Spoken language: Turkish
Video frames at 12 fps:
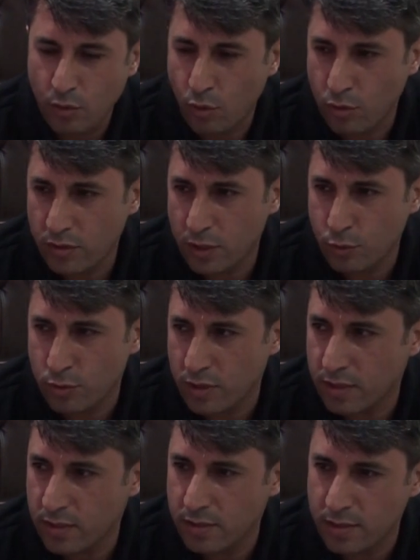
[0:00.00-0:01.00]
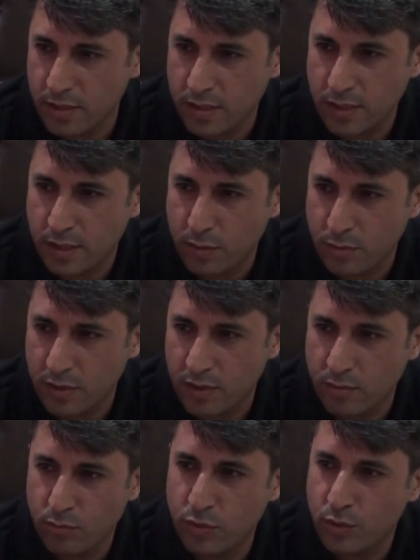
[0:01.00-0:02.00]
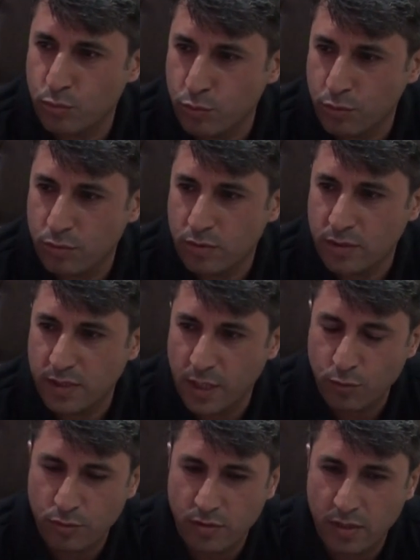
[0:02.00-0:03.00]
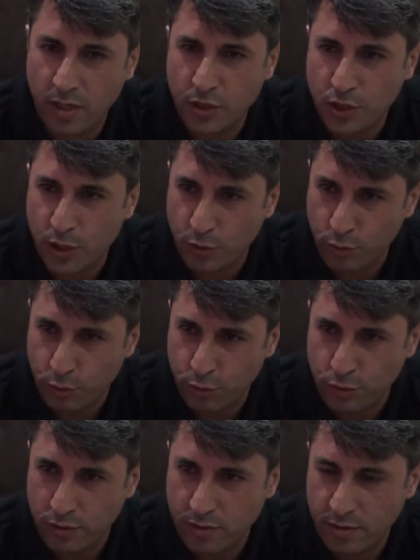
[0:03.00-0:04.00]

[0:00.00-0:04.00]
Ondan sonra dediğiniz gibi biz bu sektöründe açıklık gördük.